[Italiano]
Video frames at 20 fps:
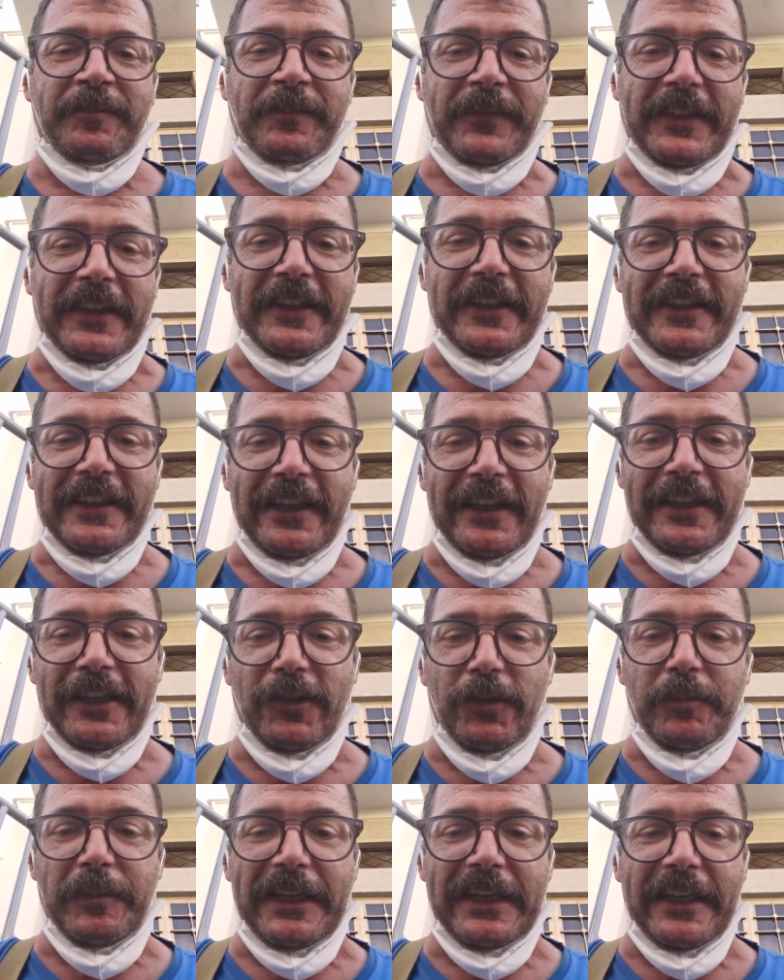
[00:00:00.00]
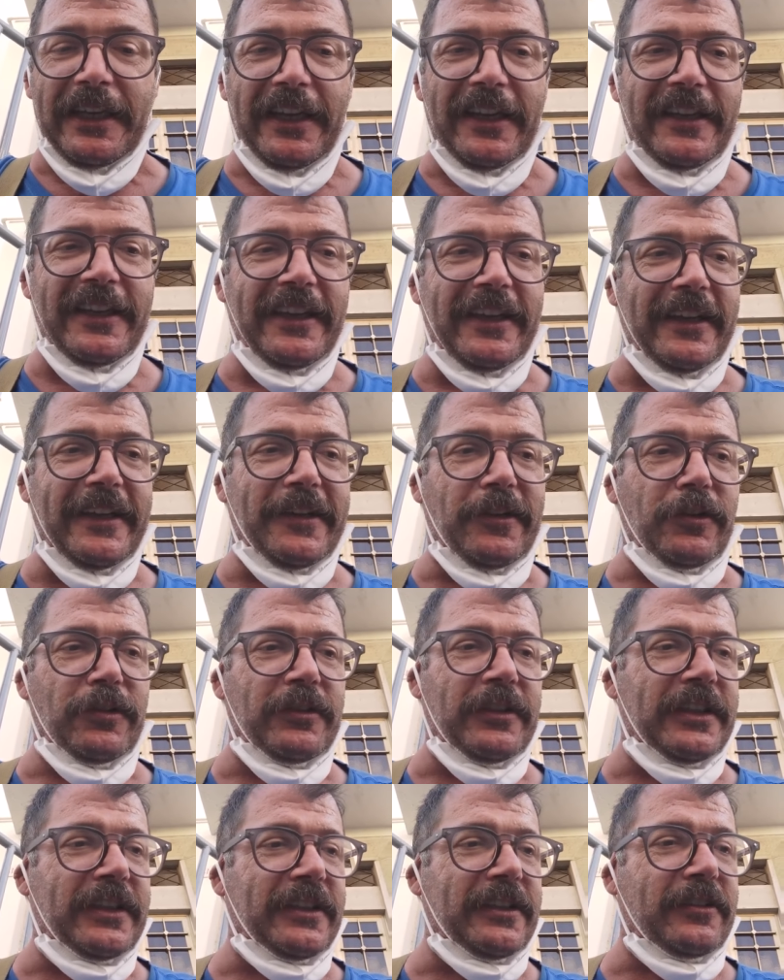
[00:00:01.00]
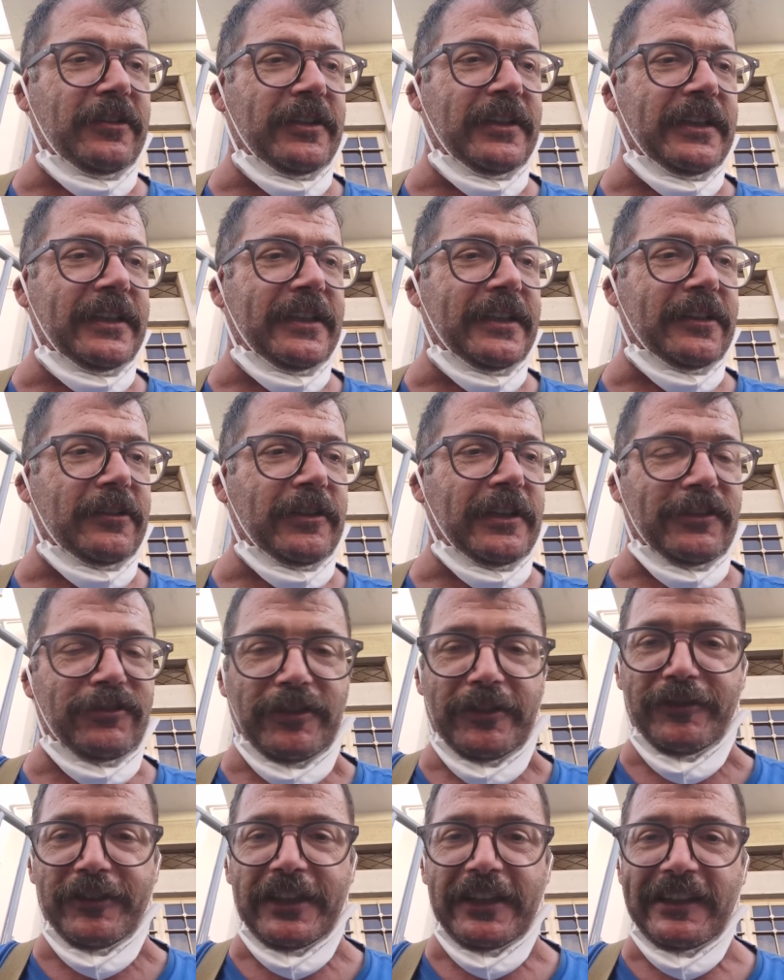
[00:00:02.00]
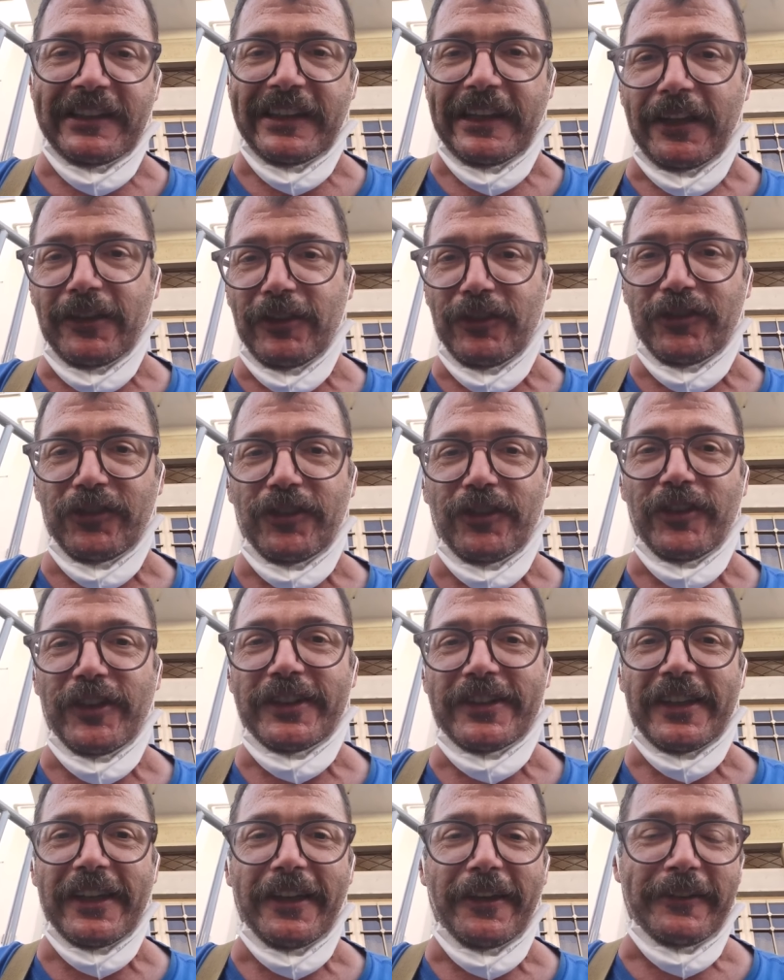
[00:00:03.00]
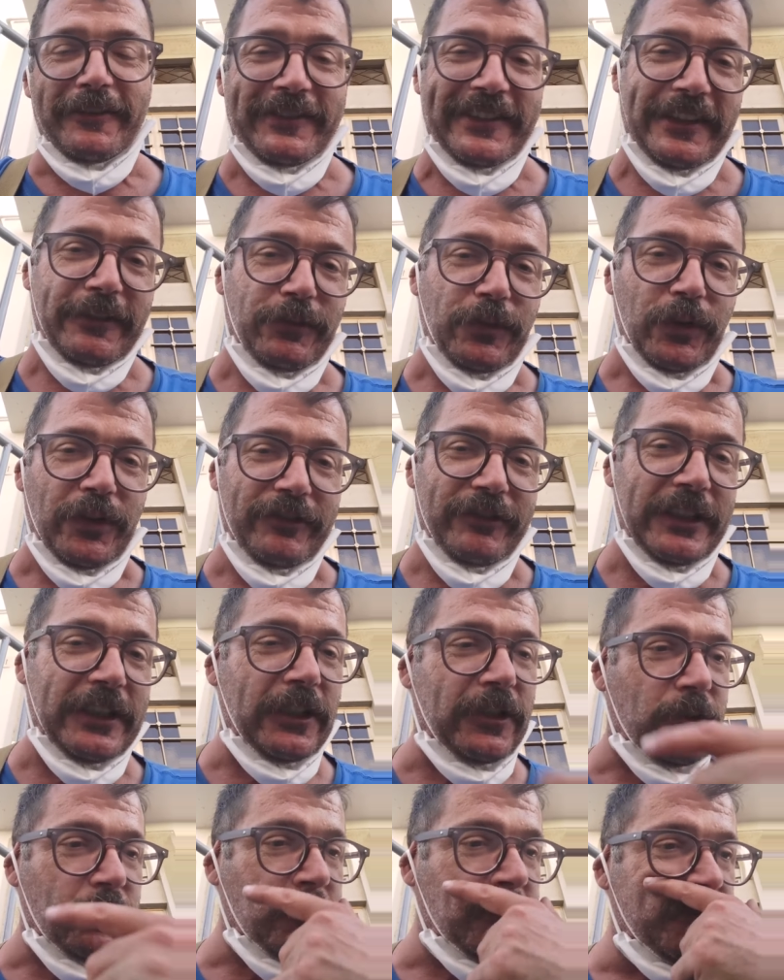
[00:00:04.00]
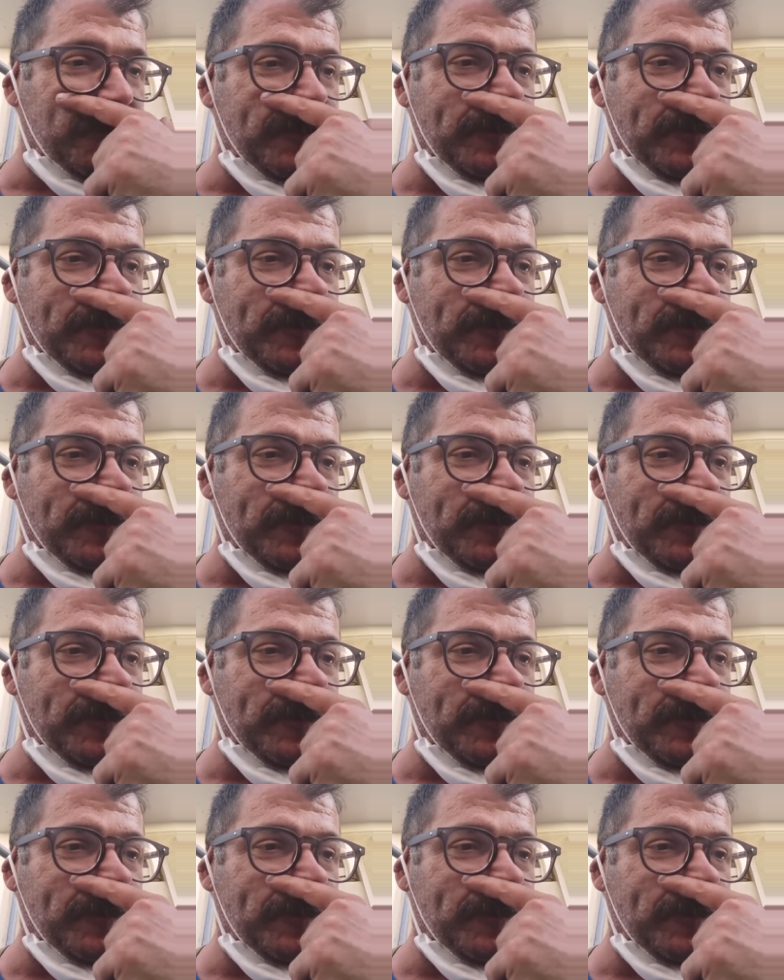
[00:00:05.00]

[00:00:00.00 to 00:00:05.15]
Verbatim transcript: e eh, anche con Michele e con, con, la sua fidanzata solo noi tre se vuoi vedi tu